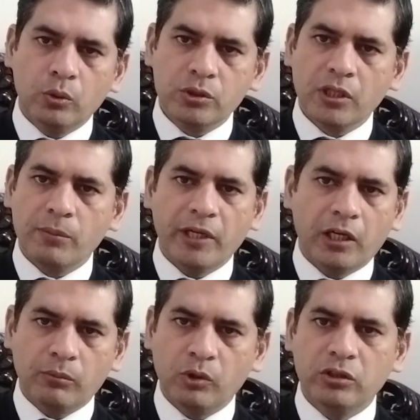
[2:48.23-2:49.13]
उसका
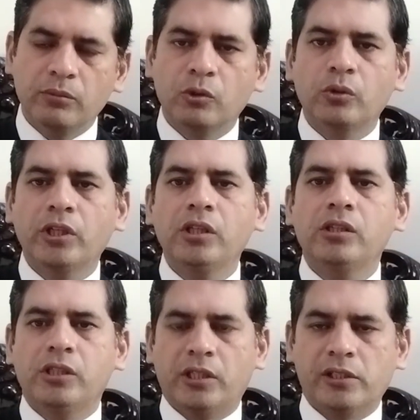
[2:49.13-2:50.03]
बयान मुलजिम को नहीं
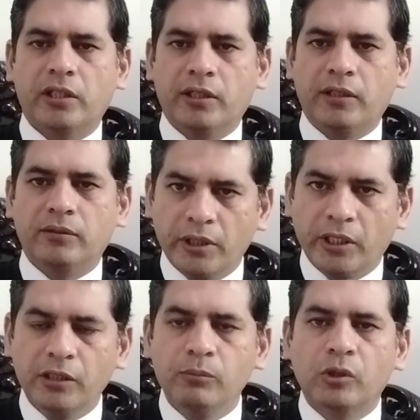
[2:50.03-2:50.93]
दिया जाता है
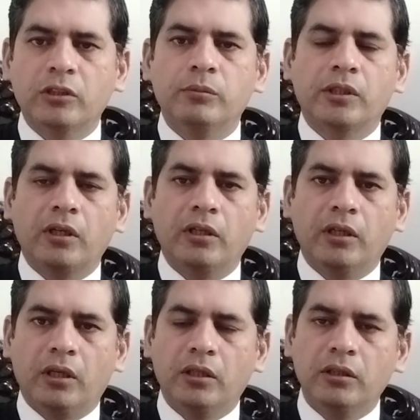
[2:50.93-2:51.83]
तैयारी मुकदमा के
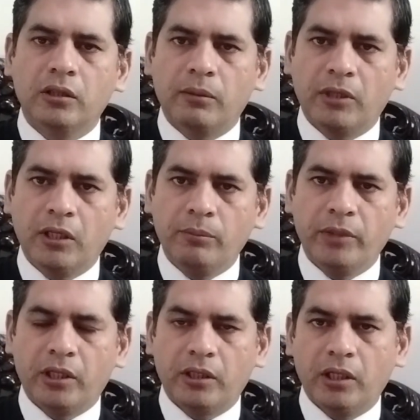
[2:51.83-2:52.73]
लिए इन तमाम
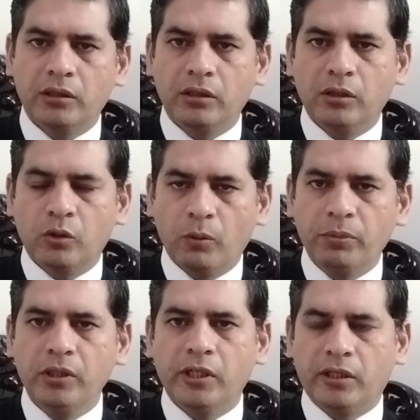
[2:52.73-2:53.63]
बयान की
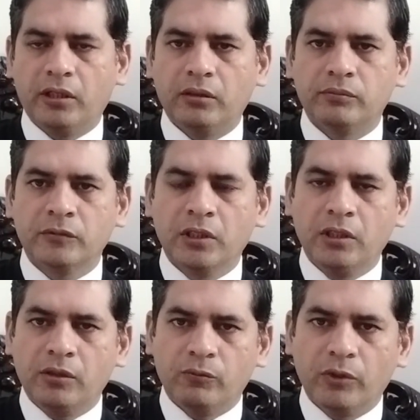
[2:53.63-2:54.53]
कॉपी लेना
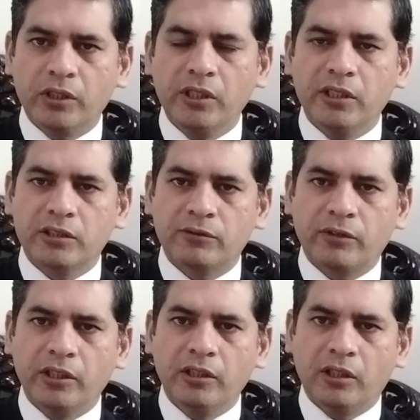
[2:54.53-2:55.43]
वकील
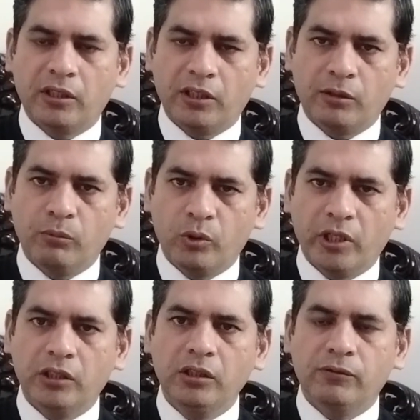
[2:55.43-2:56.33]
सफाई का एक
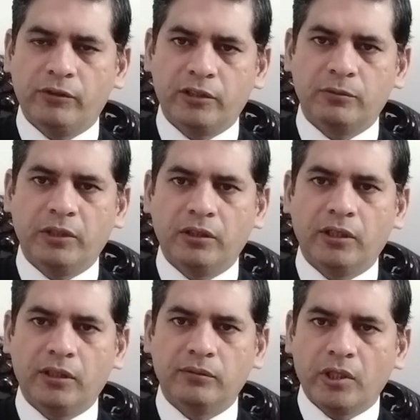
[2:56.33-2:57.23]
बुनियादी फ़र्ज़
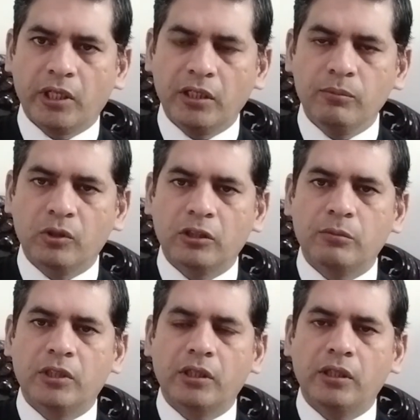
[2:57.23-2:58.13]
बनता है तैयारी
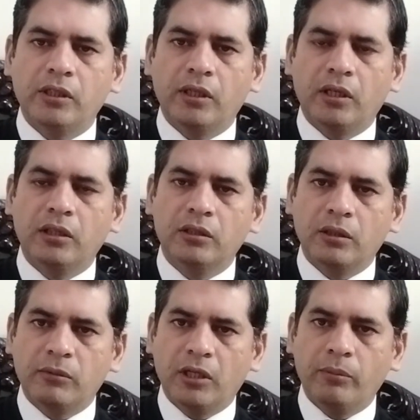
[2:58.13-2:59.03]
मुकदमा के लिए इन
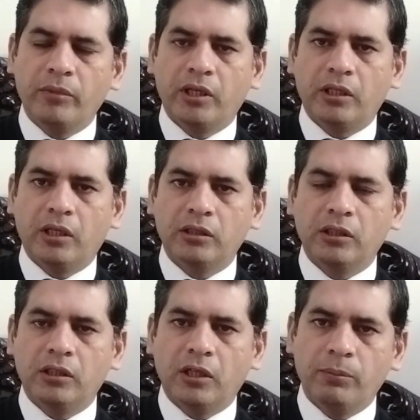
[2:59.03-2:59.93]
तमाम बयान
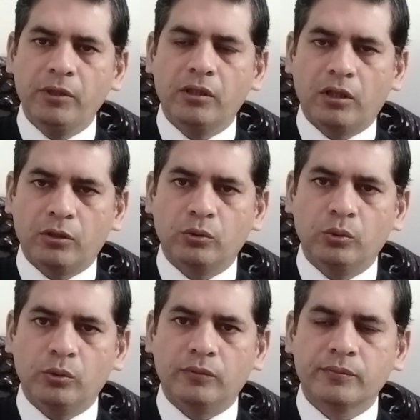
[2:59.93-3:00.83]
की कापी का
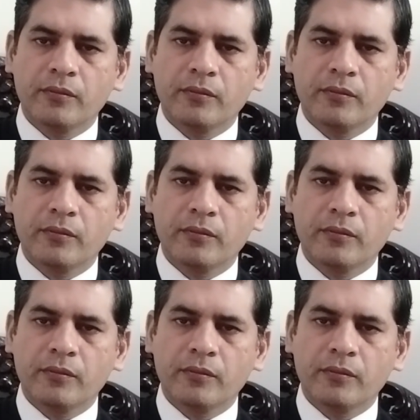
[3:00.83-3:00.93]
असूल